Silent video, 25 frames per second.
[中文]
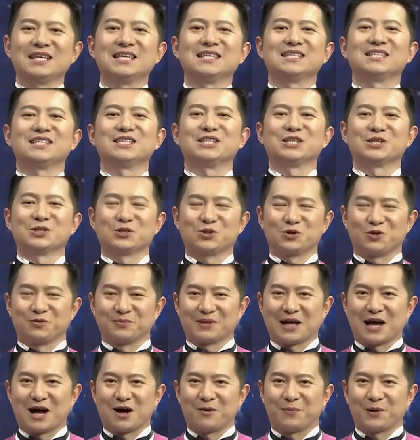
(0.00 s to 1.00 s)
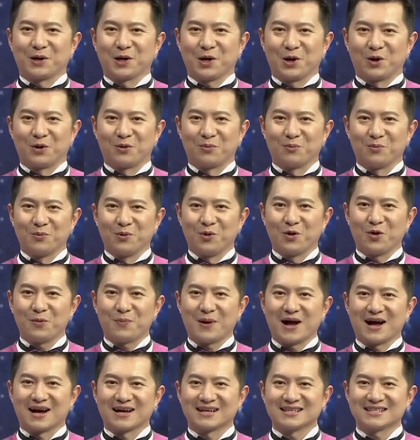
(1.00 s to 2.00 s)
一起请出我们的好朋友魔
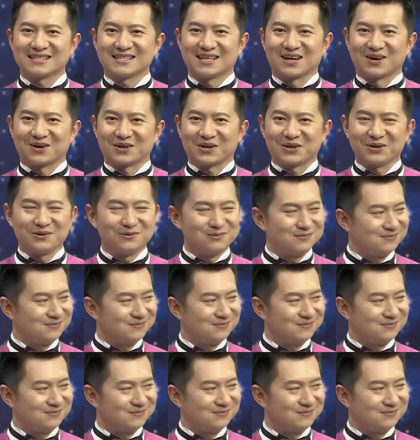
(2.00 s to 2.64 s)
棒小 Q。